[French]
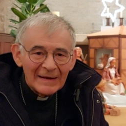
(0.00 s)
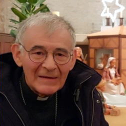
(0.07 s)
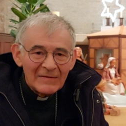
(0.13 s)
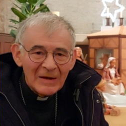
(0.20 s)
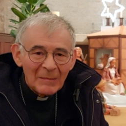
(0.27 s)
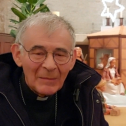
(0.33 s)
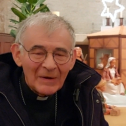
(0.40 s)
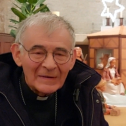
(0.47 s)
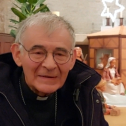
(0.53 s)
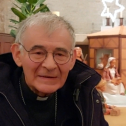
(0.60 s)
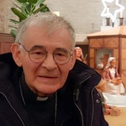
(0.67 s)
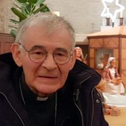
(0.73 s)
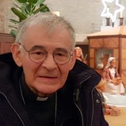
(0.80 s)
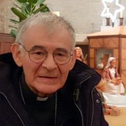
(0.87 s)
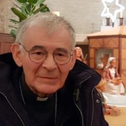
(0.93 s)
Il vient
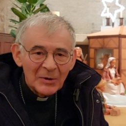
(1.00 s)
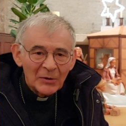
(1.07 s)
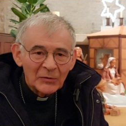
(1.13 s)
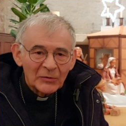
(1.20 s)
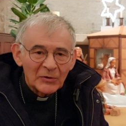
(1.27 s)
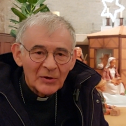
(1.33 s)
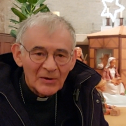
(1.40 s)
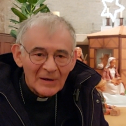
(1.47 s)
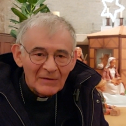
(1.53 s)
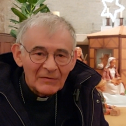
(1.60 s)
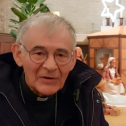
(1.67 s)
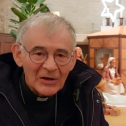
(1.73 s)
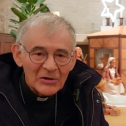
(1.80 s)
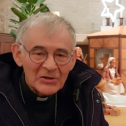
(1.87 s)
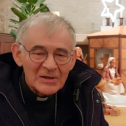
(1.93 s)
précisément dans la
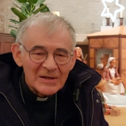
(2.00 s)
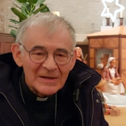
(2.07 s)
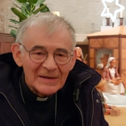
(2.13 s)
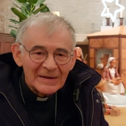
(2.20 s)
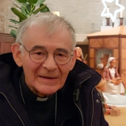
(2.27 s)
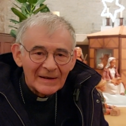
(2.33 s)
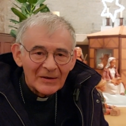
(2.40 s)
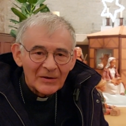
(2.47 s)
fragilité.